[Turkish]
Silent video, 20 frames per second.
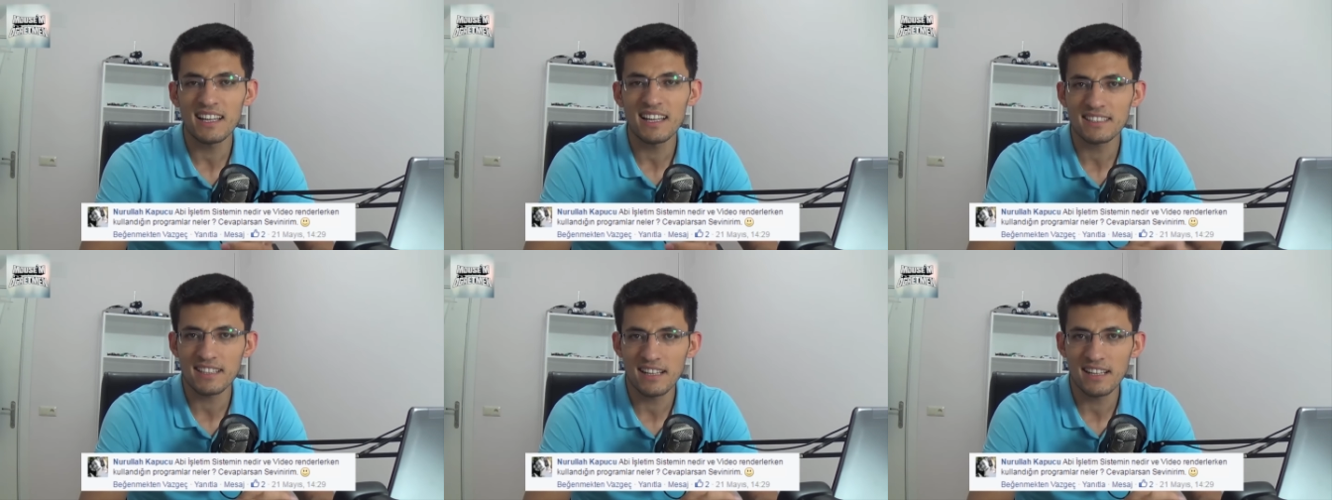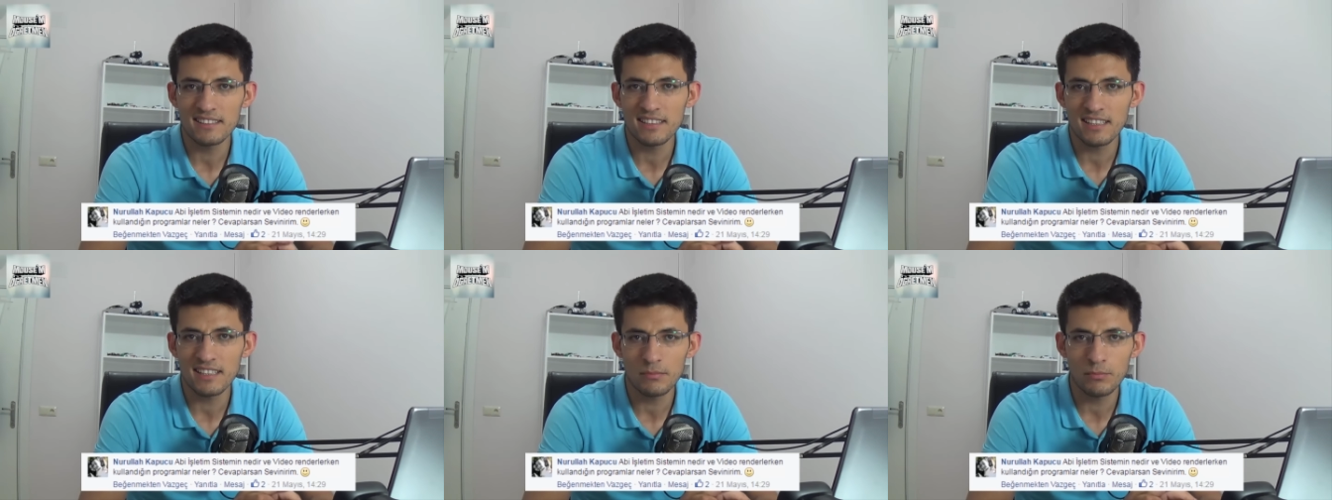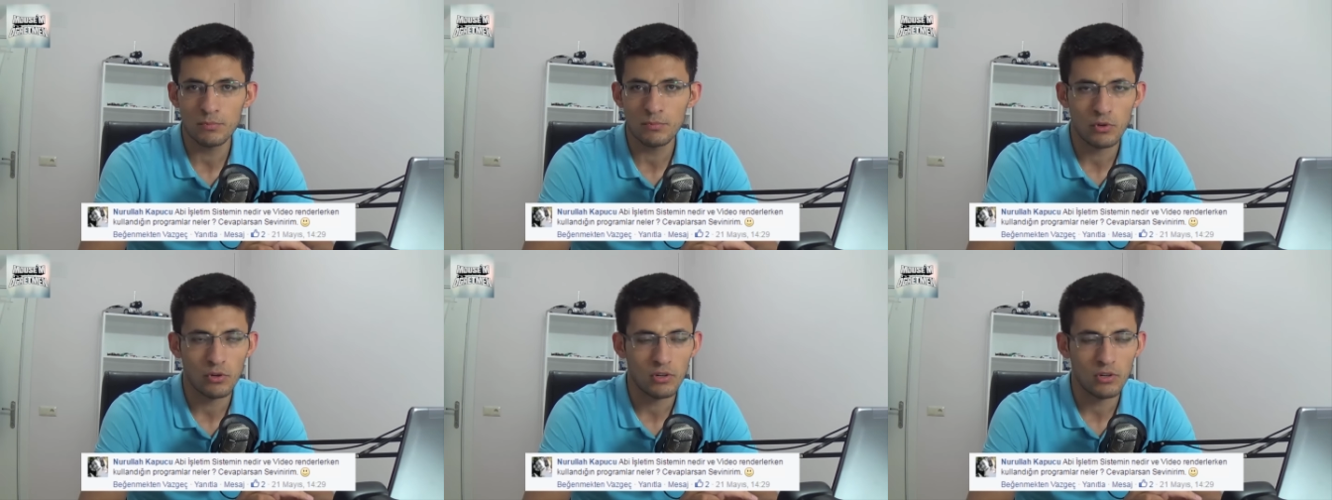Gayet
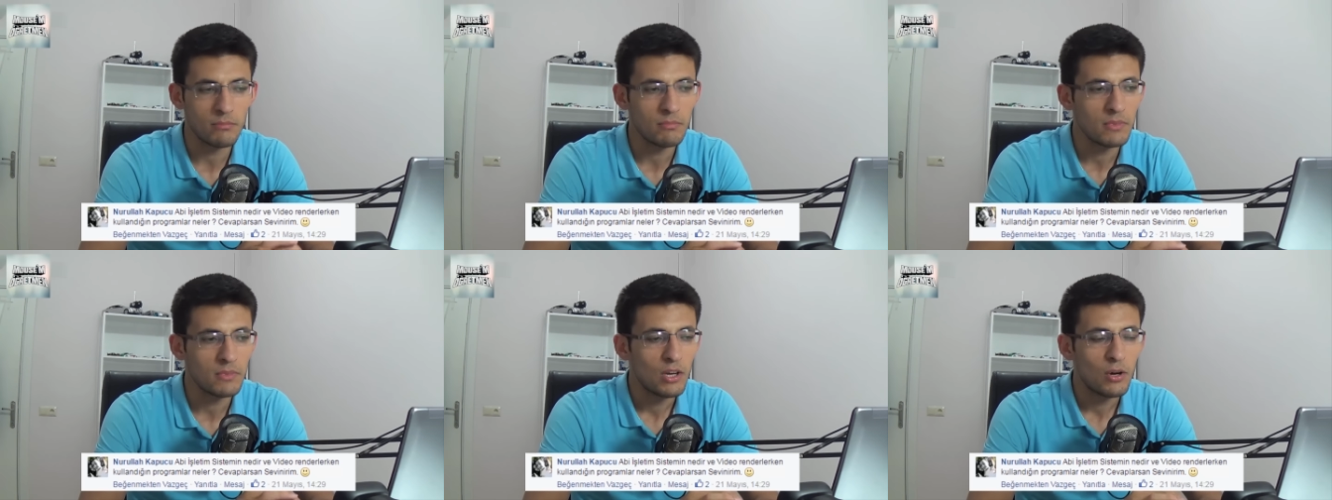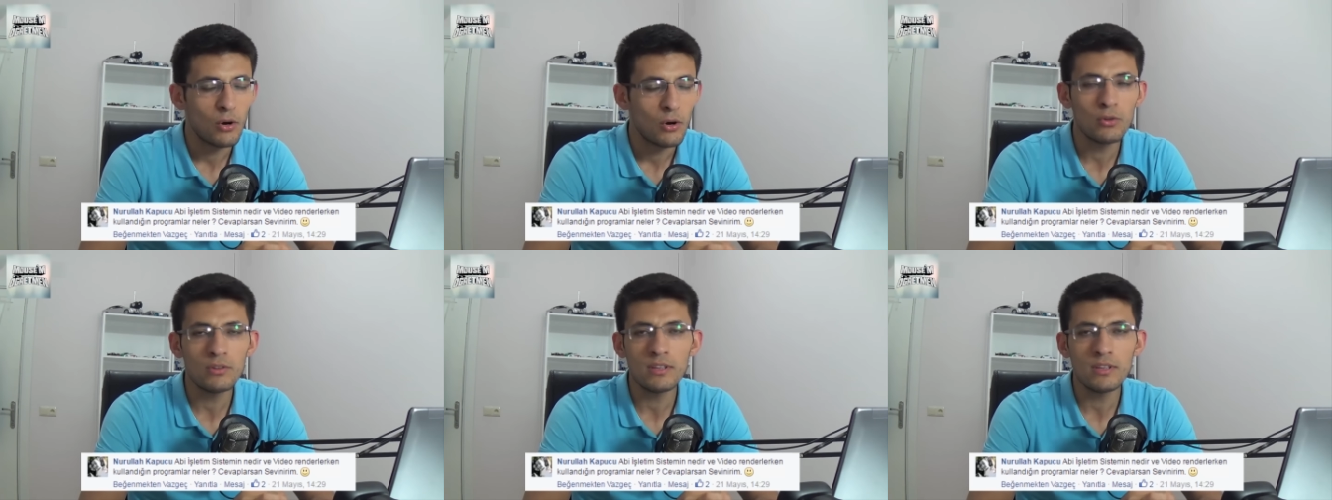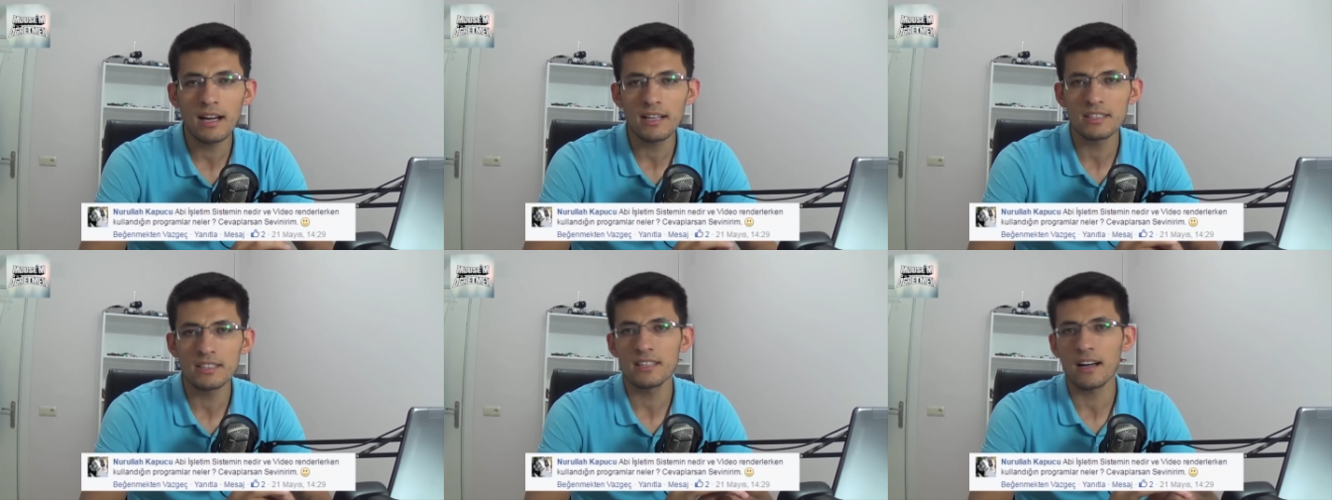kaliteli bir program.
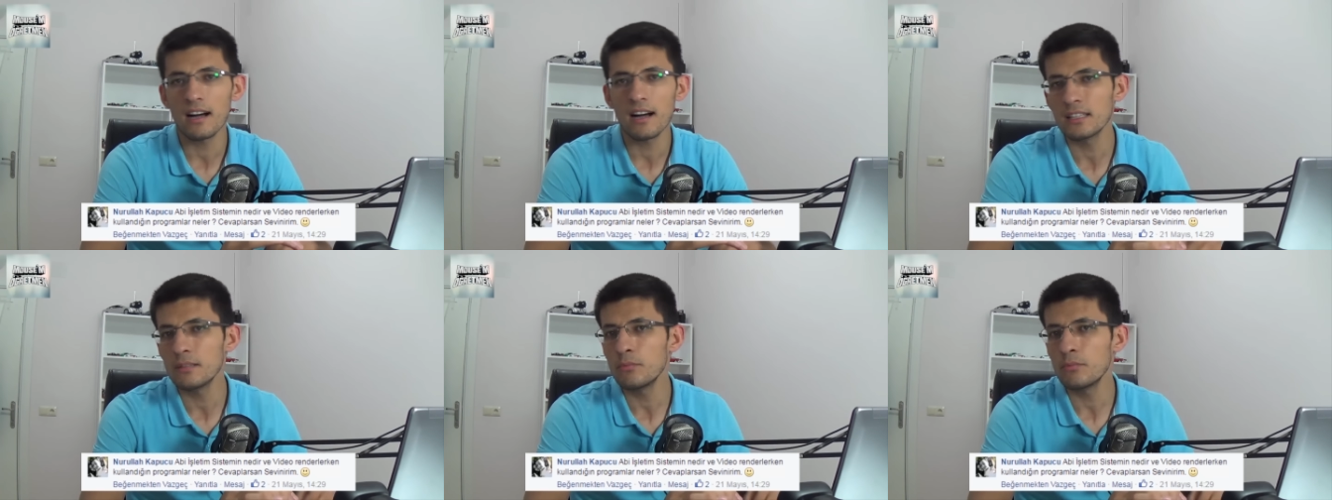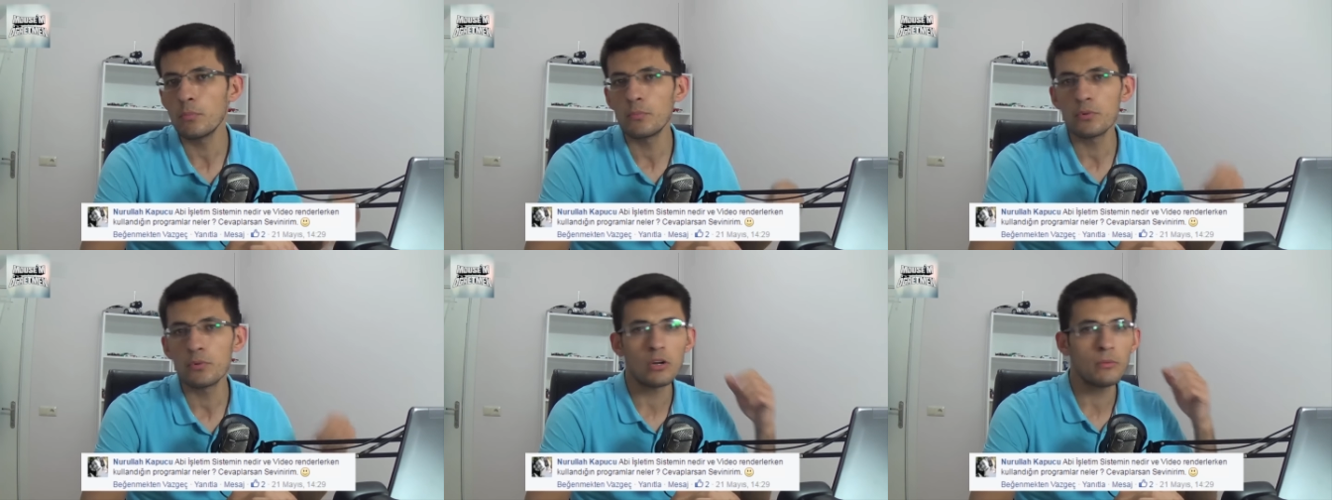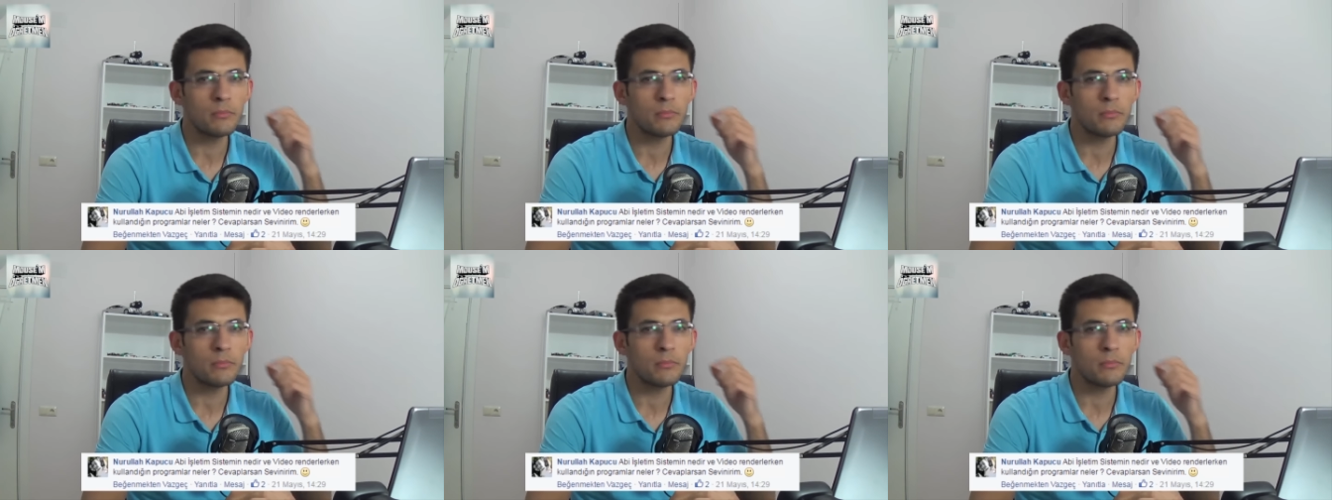Onun haricinde Adobe